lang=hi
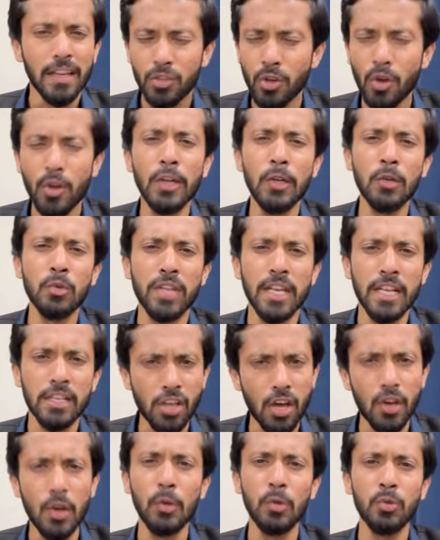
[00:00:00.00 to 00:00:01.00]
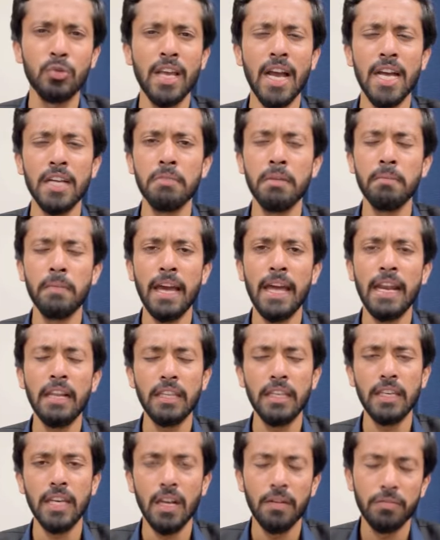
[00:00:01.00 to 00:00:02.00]
सॉरी टू से सॉरी टू से आज मैं
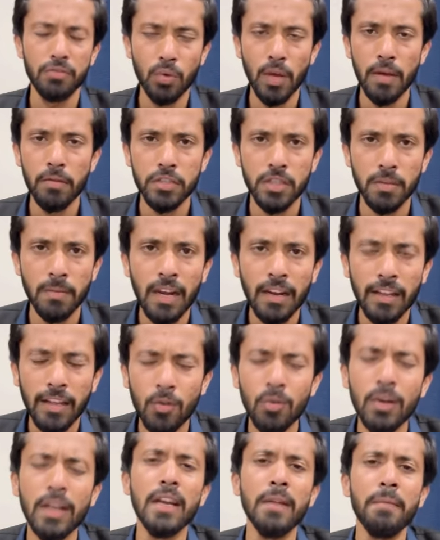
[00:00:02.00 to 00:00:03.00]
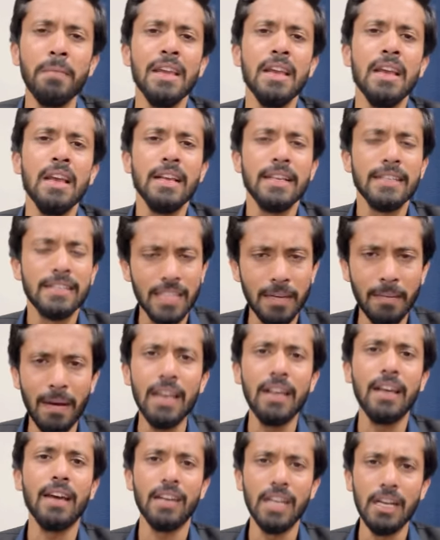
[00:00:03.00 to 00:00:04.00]
बेगैरती का लफ्ज़ जो है इस्तेमाल करूँ लेकिन
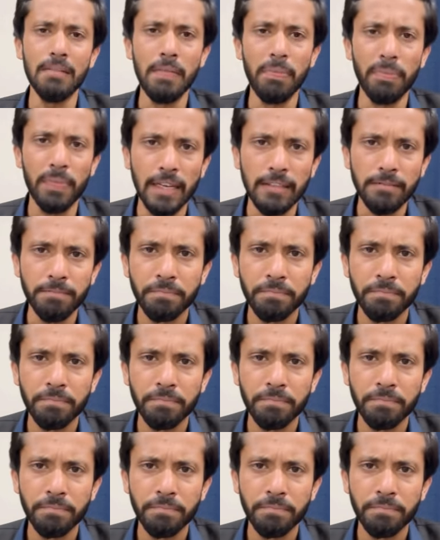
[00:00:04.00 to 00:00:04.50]
इस्तेमाल करना बनता है